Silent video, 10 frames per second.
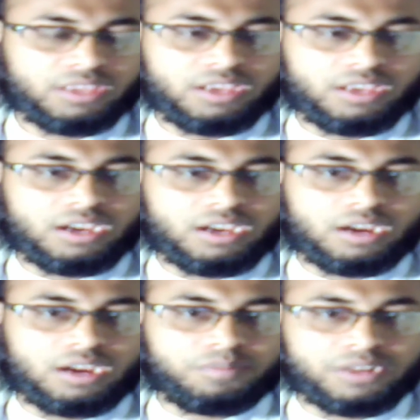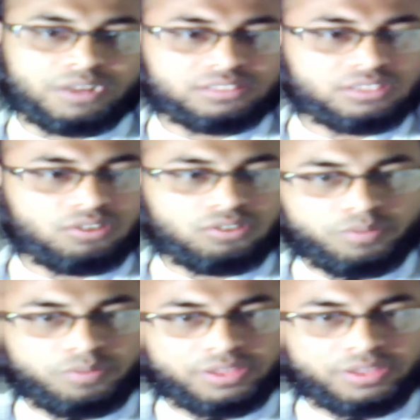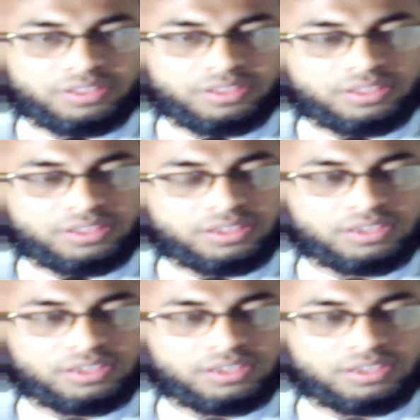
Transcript: আর ব্রাঞ্চিং ওর গ্রুপিং এটা